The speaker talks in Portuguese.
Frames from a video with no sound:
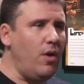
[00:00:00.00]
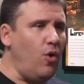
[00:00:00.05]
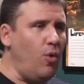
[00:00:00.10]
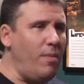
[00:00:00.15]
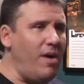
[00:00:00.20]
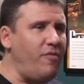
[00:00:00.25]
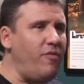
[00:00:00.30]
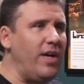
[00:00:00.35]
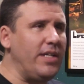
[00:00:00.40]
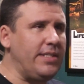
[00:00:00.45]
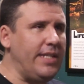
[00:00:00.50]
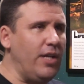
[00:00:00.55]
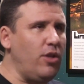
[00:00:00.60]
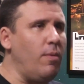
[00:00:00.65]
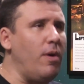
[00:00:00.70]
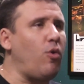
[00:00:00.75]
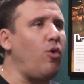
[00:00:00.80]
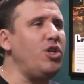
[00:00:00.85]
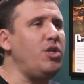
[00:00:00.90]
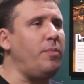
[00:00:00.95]
uma
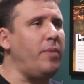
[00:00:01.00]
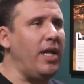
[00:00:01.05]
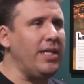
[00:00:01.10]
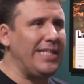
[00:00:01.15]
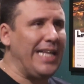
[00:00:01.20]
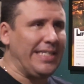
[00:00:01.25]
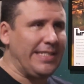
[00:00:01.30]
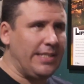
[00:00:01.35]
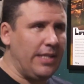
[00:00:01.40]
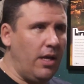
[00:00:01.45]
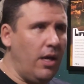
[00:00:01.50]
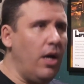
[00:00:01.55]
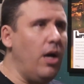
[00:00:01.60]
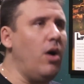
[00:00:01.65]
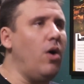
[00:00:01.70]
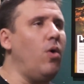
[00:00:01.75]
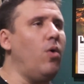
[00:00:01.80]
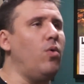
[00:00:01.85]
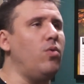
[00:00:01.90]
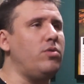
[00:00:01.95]
fazenda, uma cor de
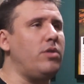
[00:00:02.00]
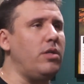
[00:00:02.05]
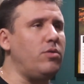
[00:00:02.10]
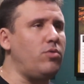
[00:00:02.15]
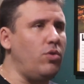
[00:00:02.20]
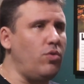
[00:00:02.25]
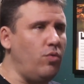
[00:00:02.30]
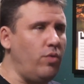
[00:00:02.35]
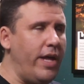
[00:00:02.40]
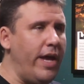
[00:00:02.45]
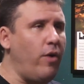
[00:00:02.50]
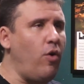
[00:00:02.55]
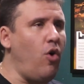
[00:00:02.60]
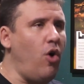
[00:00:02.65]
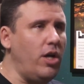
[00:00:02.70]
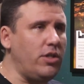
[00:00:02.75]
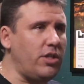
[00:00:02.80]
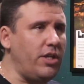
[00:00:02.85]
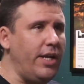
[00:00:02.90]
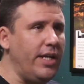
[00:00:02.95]
plantação, tem todo um negócio.